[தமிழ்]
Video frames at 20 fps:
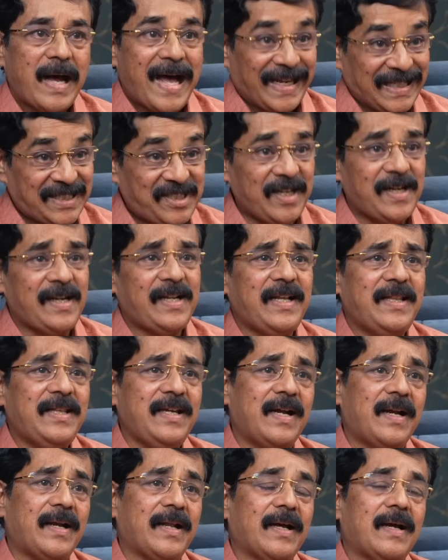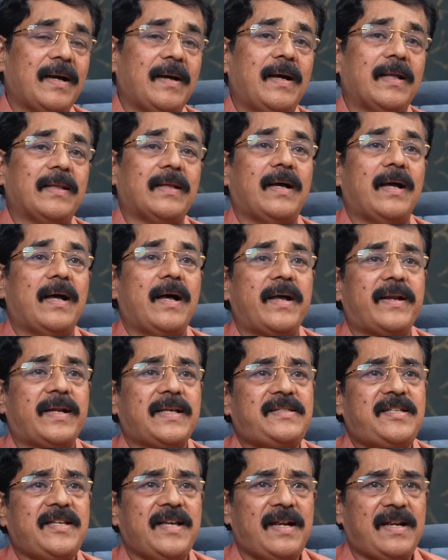அரசியல் ரீதியான அதான்
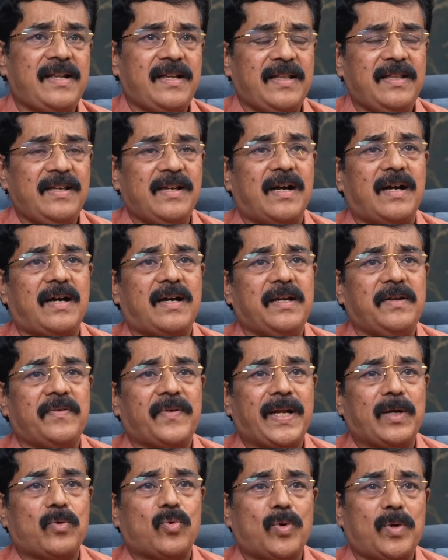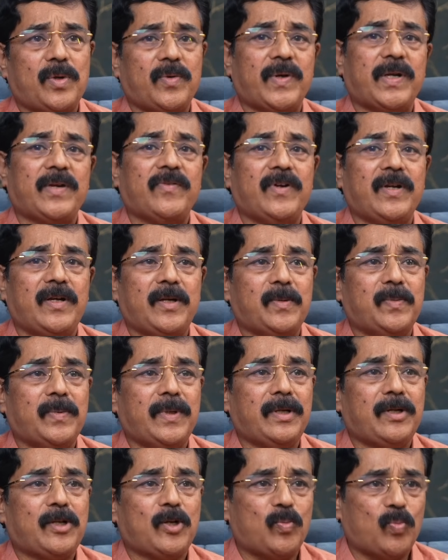அரசியல் ரீதியாக இவரை கொண்டு வர வேண்டும்
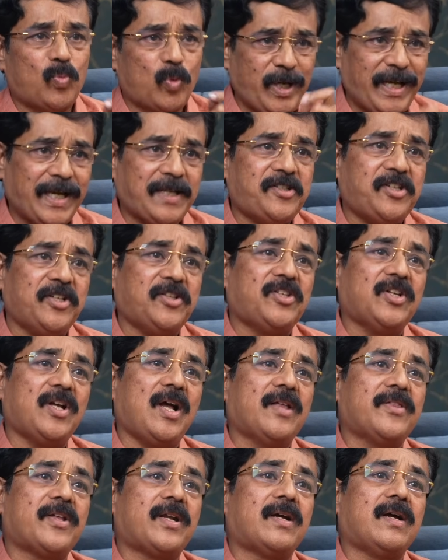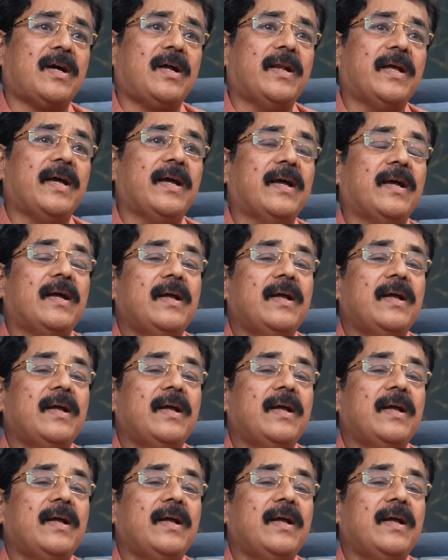என்று முயற்சித்து அதற்கான